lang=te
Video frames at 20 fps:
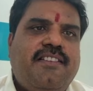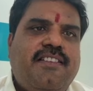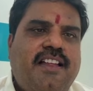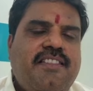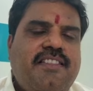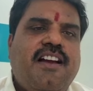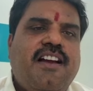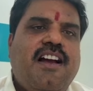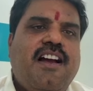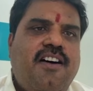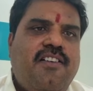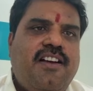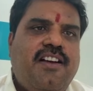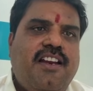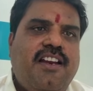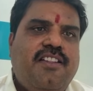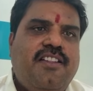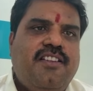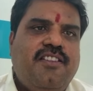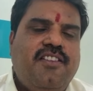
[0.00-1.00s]
సాధ్యం
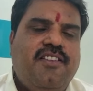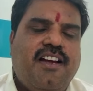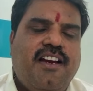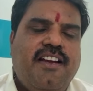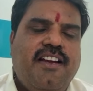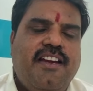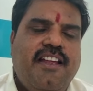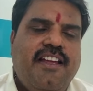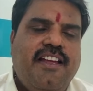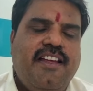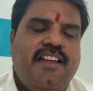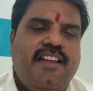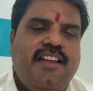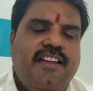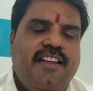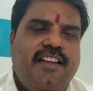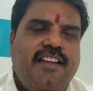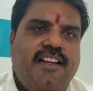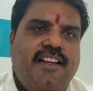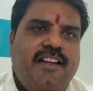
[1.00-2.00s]
కావట్లేదు ఎందుకంటే
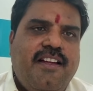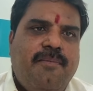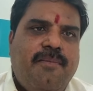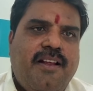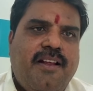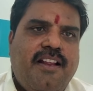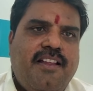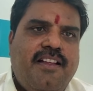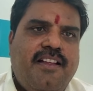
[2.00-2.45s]
మన